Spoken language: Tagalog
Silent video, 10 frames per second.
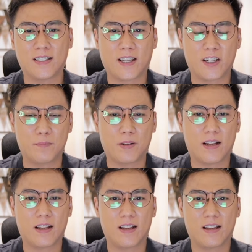ah, uh, na tayo ng
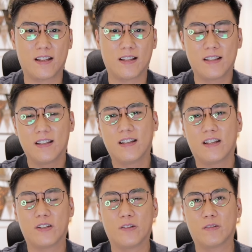mga
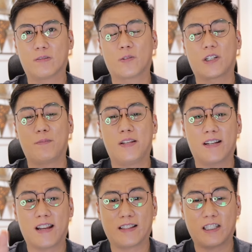yung social
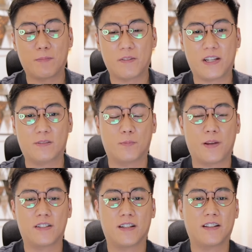media natin, may
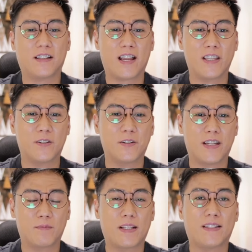Facebook page na rin tayo
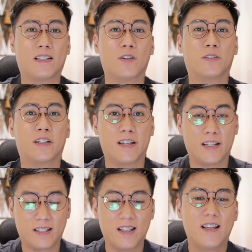and may TikTok na
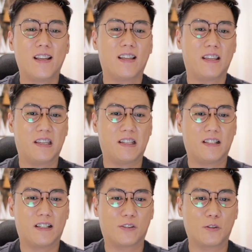rin.
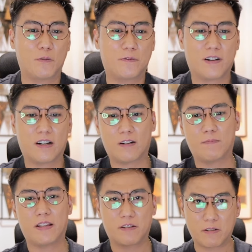And uh, so
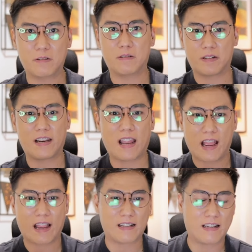far medyo
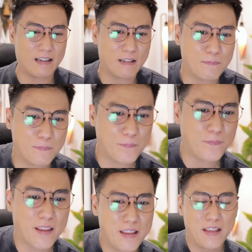kailangan ng
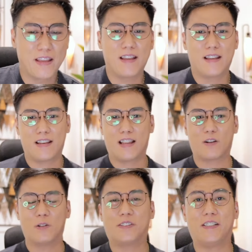
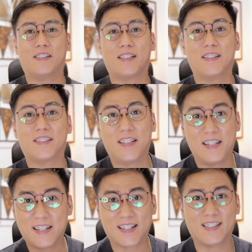ng
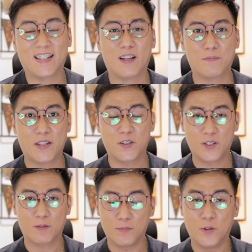consistency kasi nga
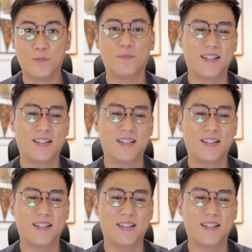medyo nag-boom.